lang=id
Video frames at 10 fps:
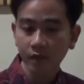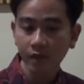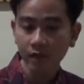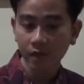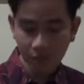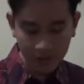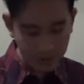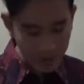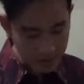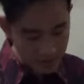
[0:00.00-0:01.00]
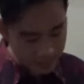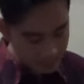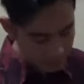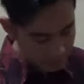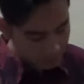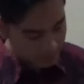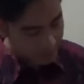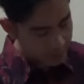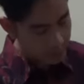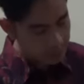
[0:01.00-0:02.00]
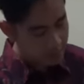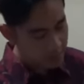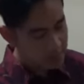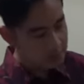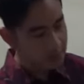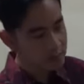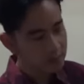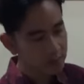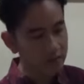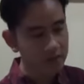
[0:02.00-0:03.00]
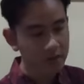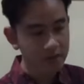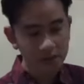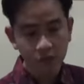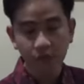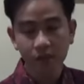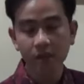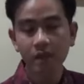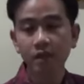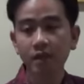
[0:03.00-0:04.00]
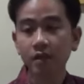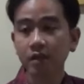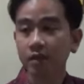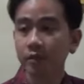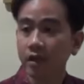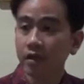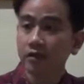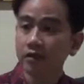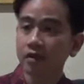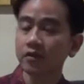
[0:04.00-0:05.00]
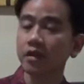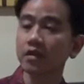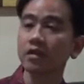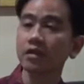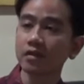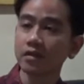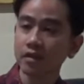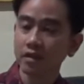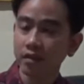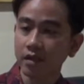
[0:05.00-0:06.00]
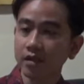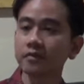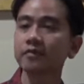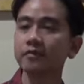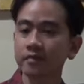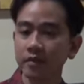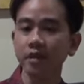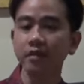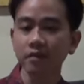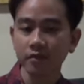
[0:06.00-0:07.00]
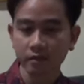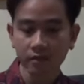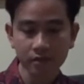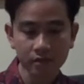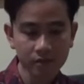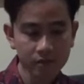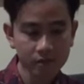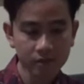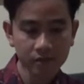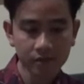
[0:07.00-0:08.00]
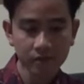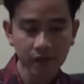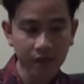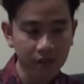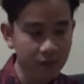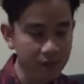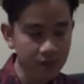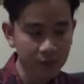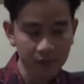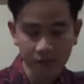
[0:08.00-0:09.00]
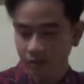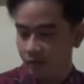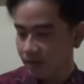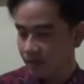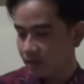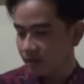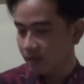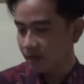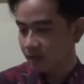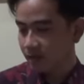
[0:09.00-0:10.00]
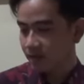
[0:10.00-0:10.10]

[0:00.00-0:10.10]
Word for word: nggak ada pertimbangan apa apa kebiasaan aja Pung dari rumah ke balai kota juga deket ya, hmm. Gitu. ya lebih nyaman di rumah sendiri lah